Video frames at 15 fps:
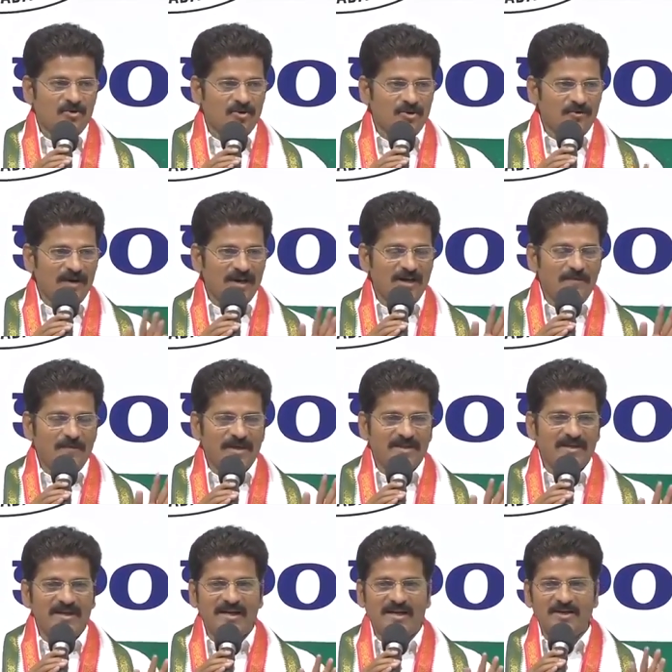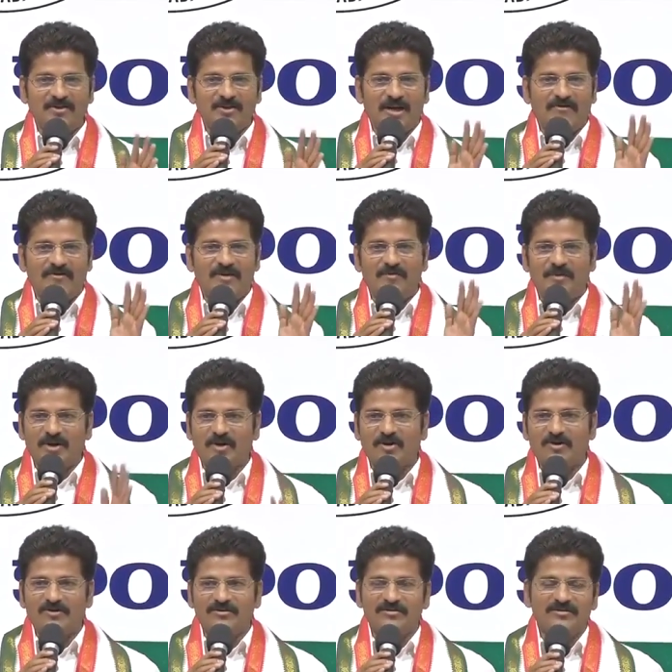రెండు వేల పదిహేడు
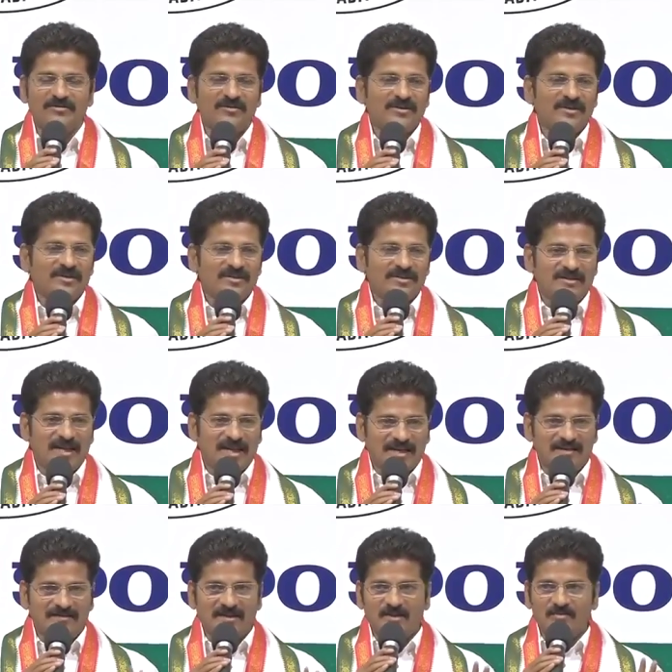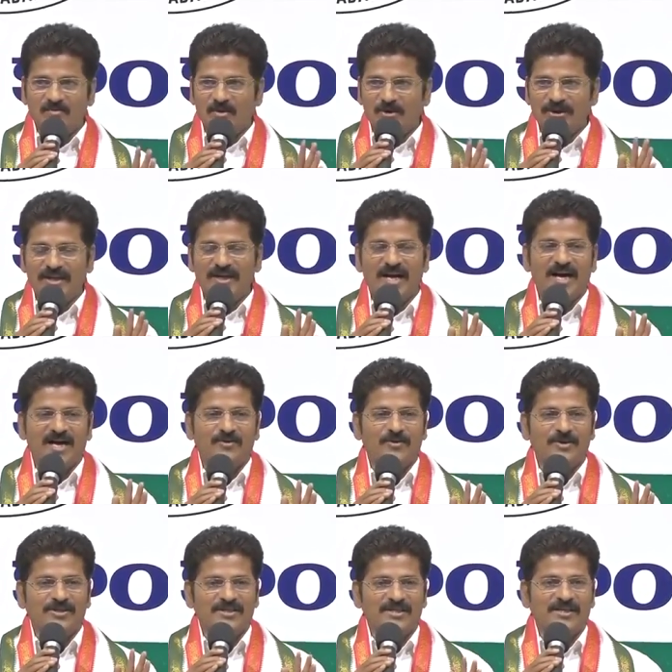నవంబర్లో నరేంద్ర మోడీ గారు
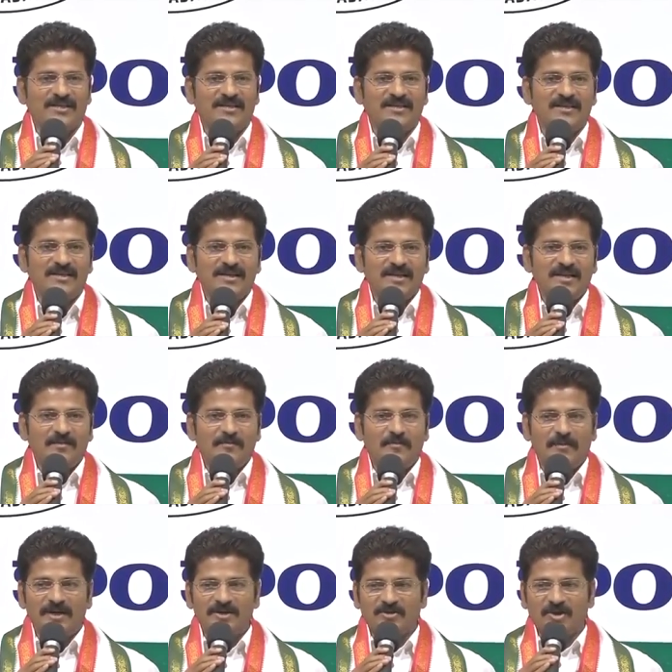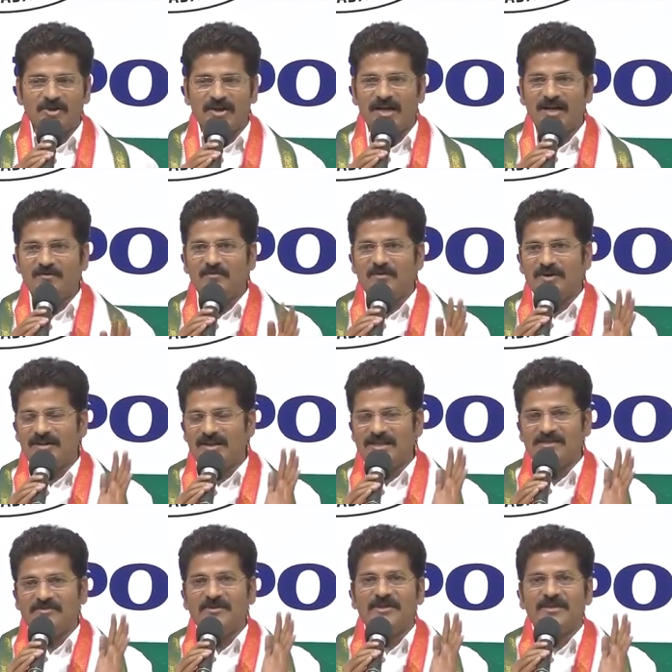వచ్చి మెట్రో రైలు
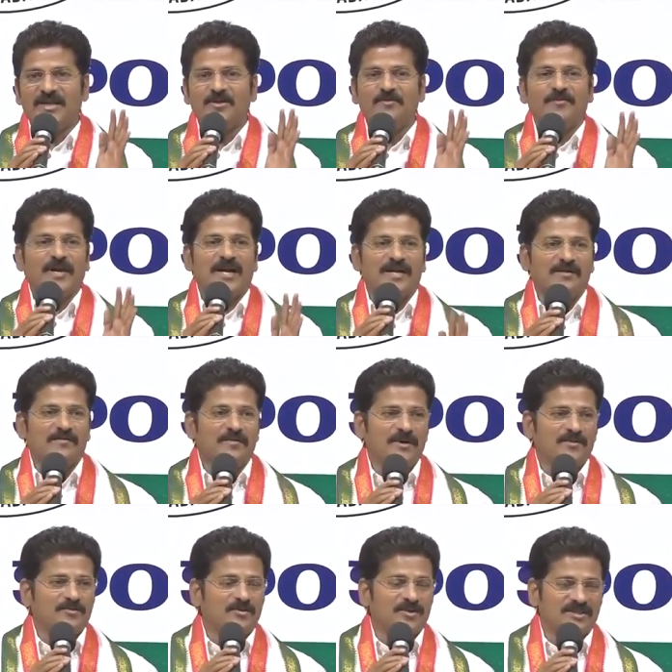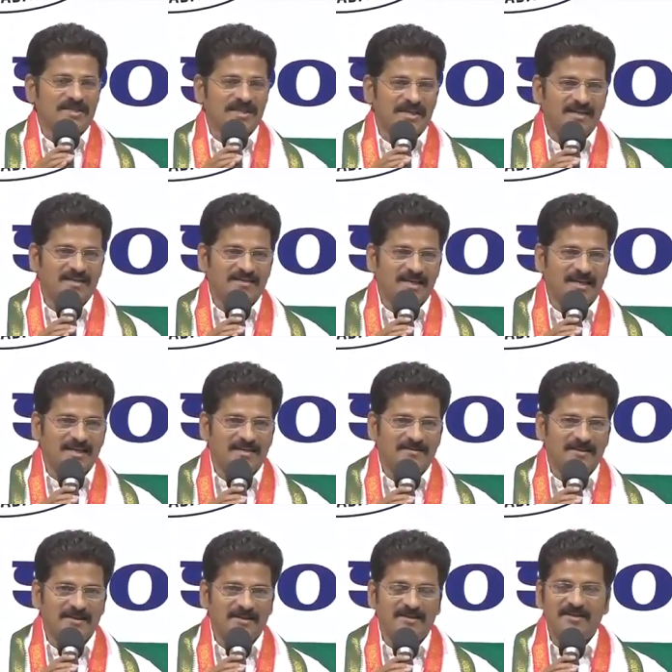మొదటి విడతను ప్రారంభం కూడా చేయడం
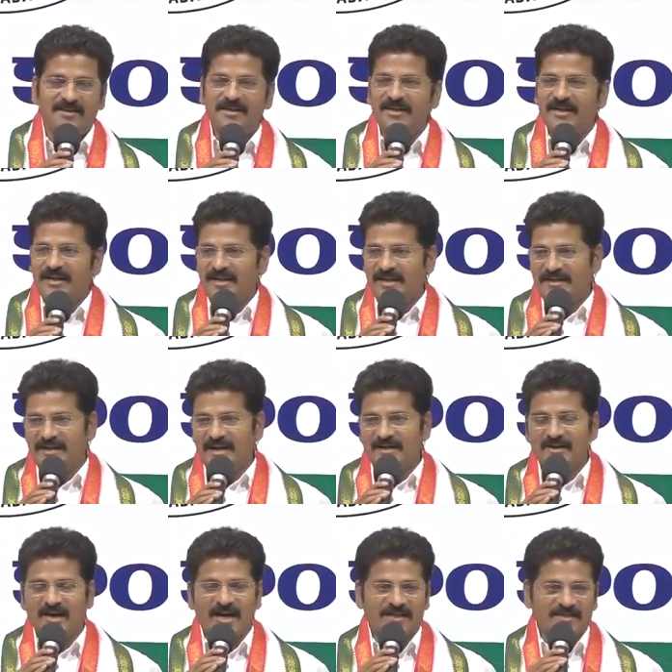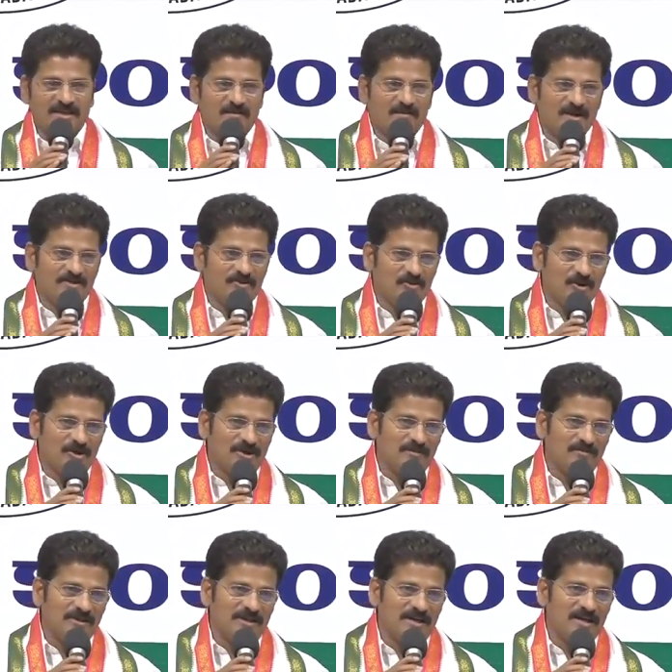జరిగింది ఈనాడు హైదరాబాద్ రోడ్ల
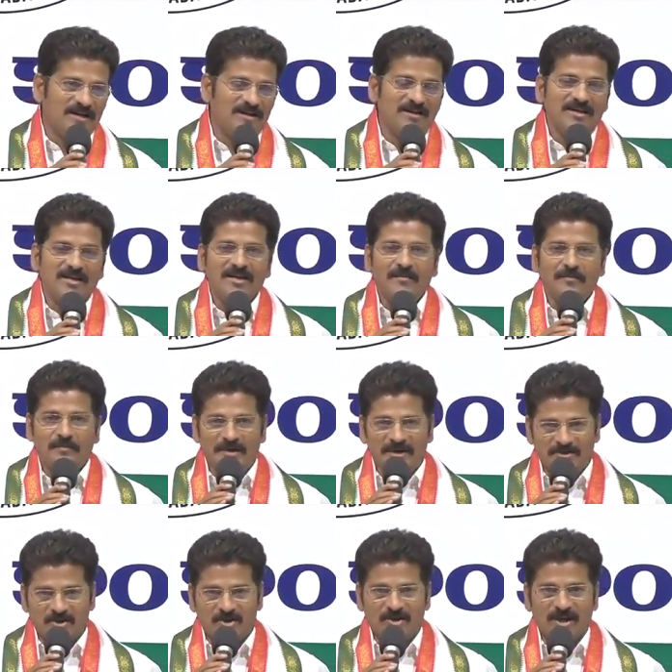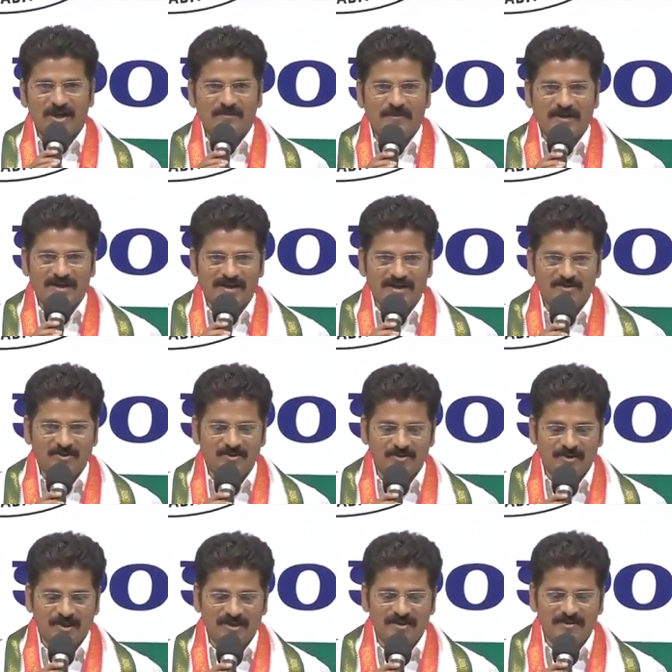మీద మెట్రో రైలు
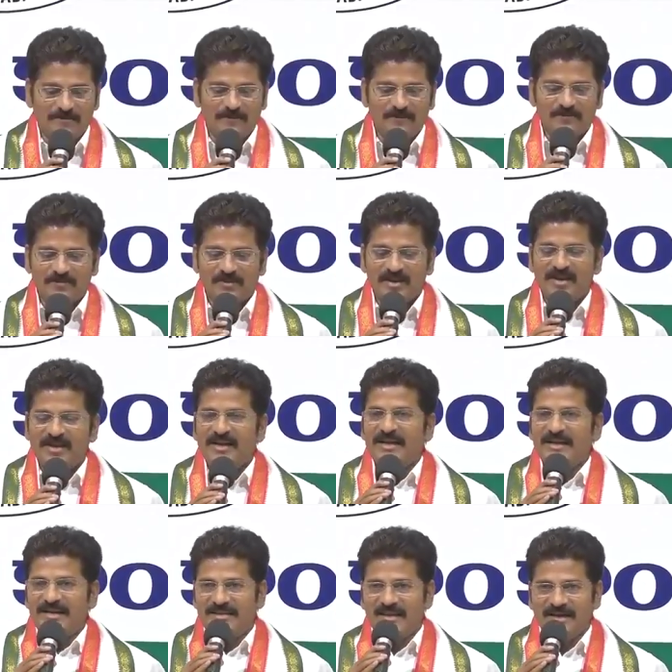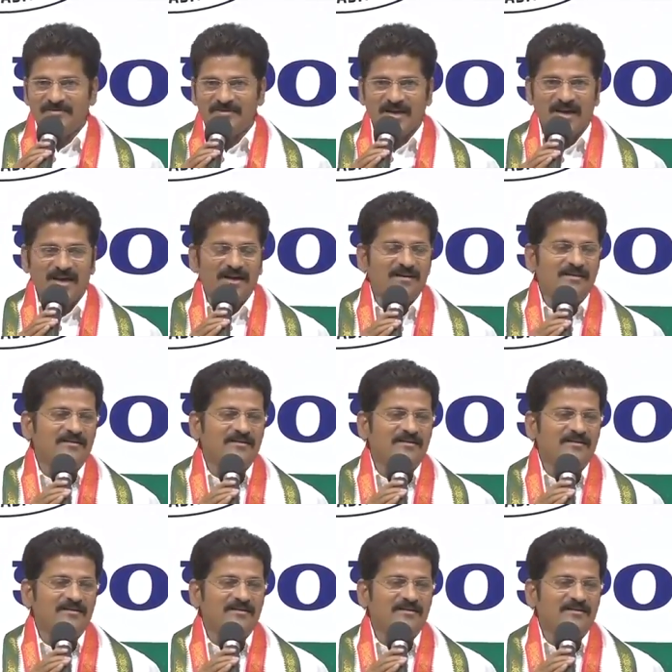పరిగెత్తుతున్నది ఇదంతా